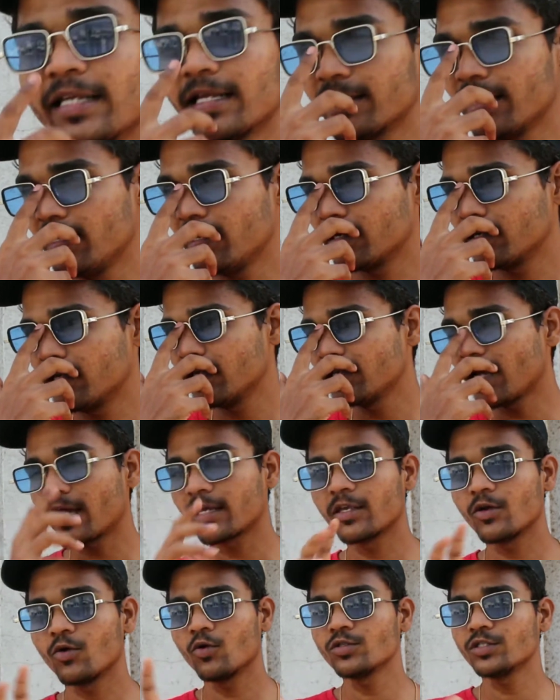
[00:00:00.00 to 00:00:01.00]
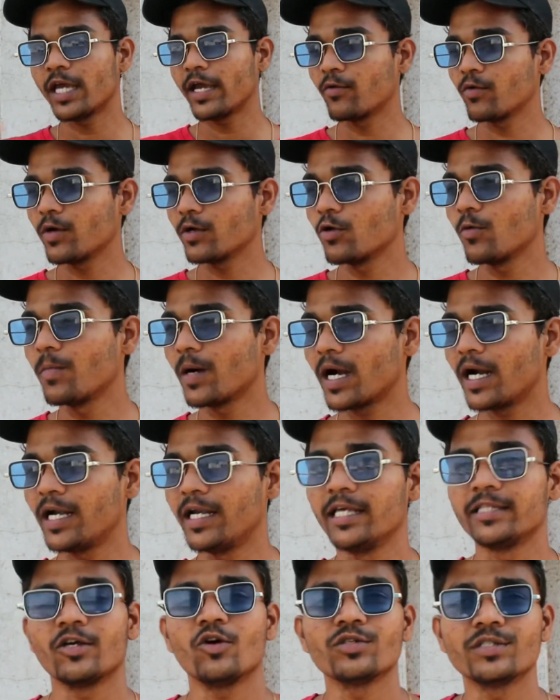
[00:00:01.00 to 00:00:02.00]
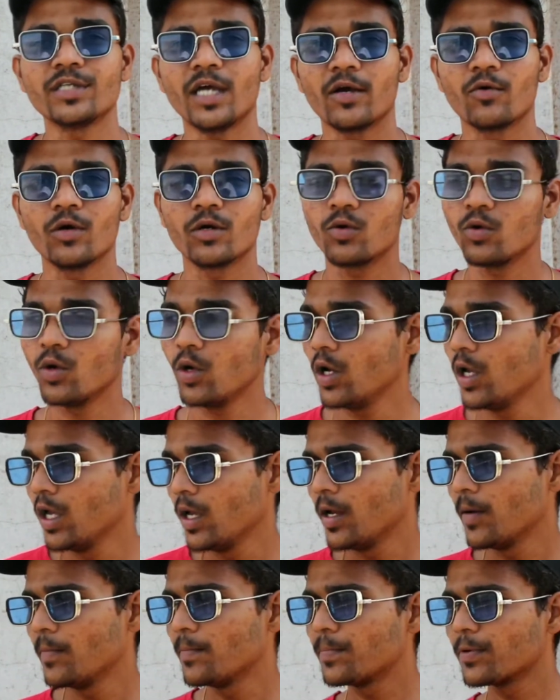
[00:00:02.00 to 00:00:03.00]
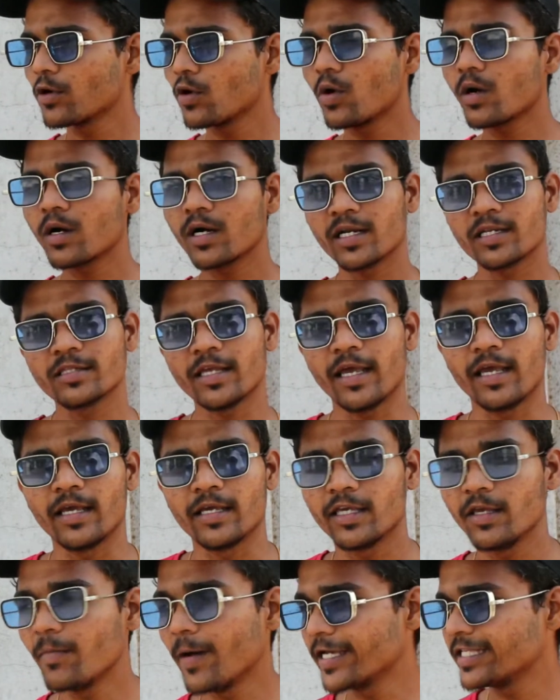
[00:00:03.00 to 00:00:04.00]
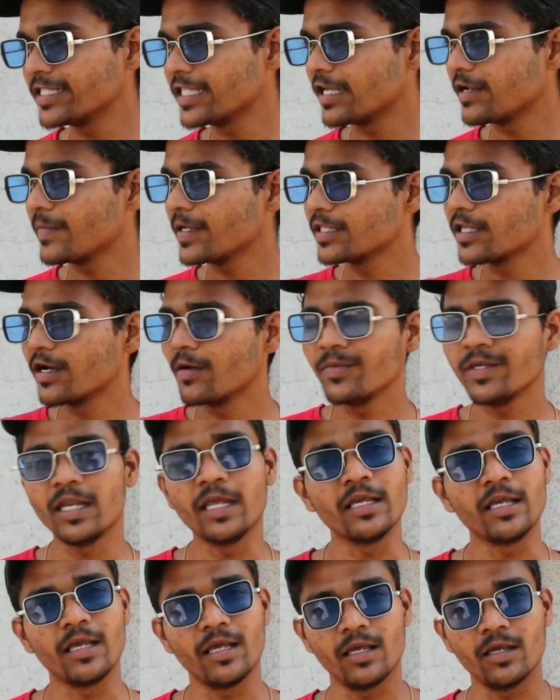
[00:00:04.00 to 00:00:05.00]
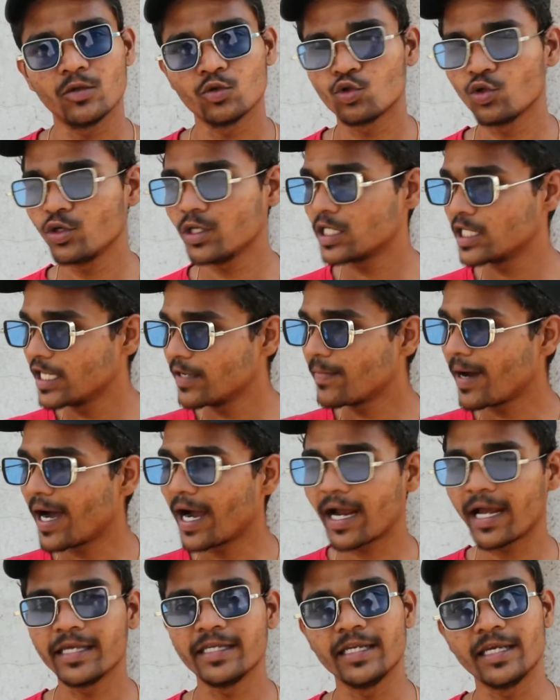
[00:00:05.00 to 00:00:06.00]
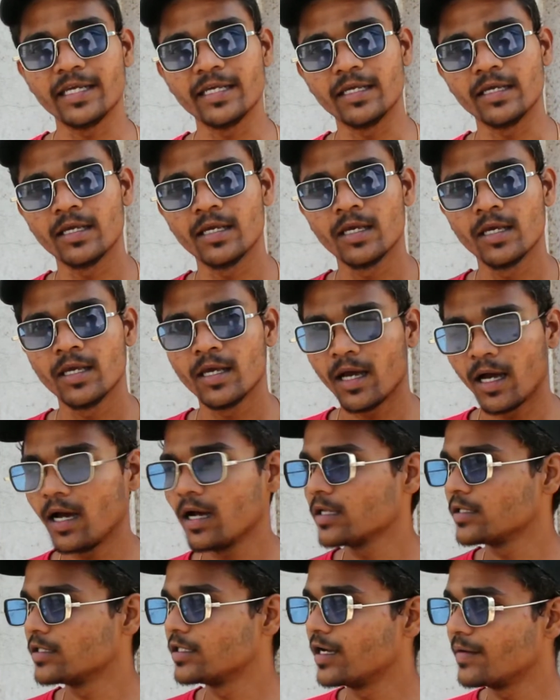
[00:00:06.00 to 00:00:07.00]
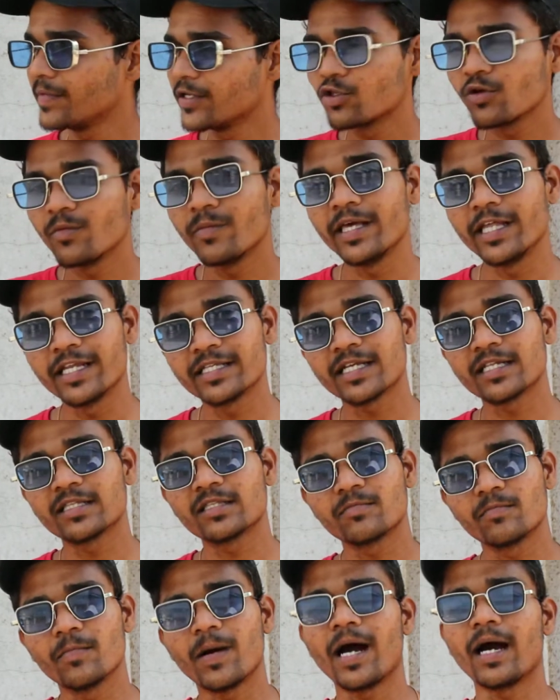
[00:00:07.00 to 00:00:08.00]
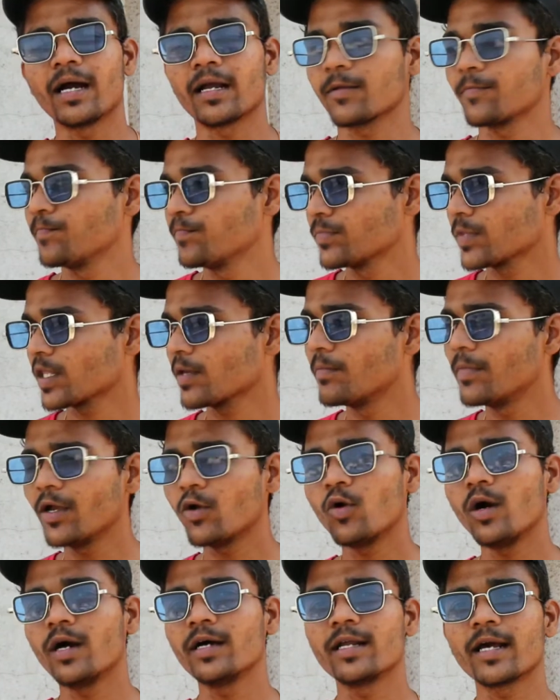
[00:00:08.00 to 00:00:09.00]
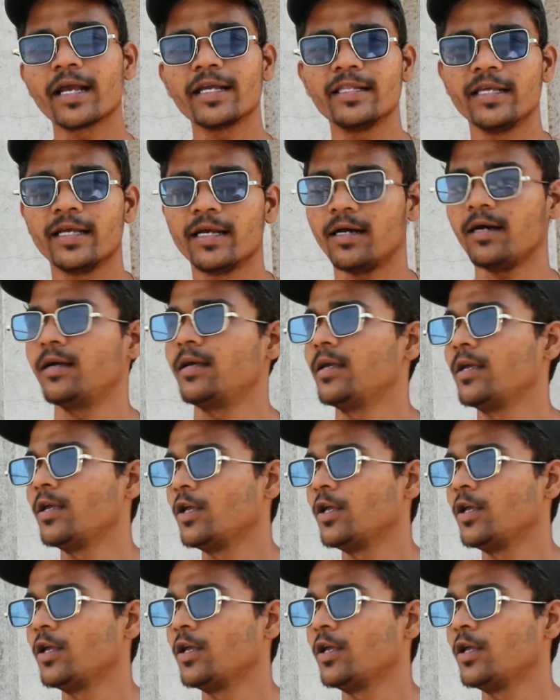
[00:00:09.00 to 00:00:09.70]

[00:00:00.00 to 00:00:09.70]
आ जाता है ना कि जाके वो जैगवार को पकड़ लेता है और जैगवार को प्रो करता है कि भाई तेरे में दम ही नहीं है तो इसलिए भागा ही नहीं हाँ दम है तो मेरे साथ भाग मेरे को हरा के दिखा